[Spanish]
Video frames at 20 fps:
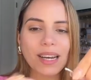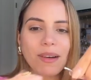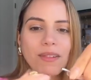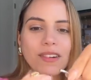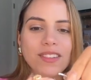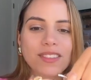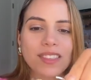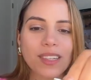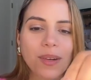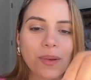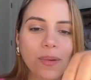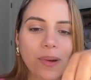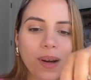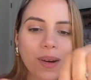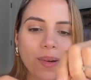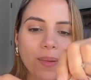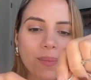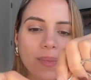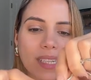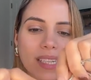bueno se lo voy a
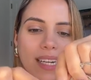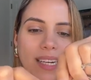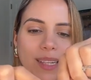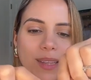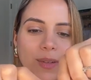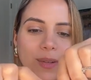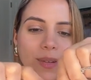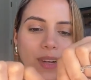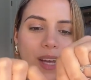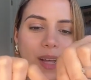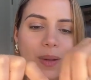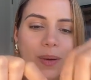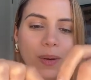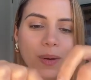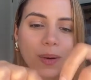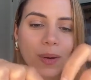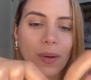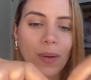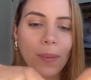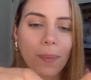combinar
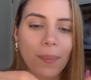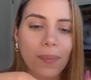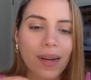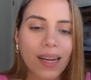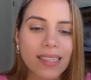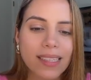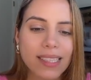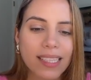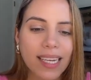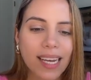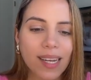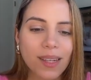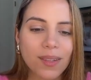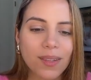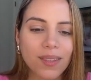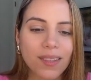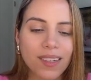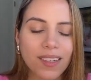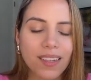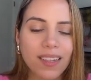dorado con
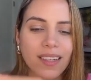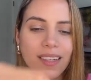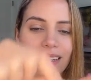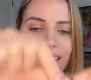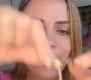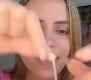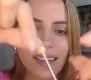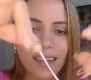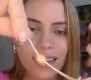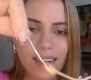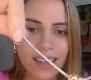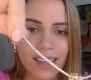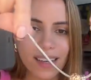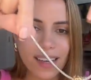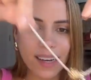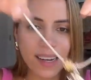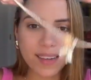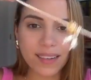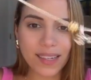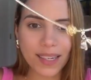plateado
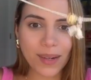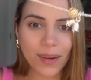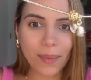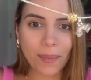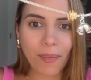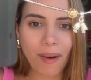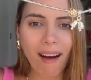a ver cómo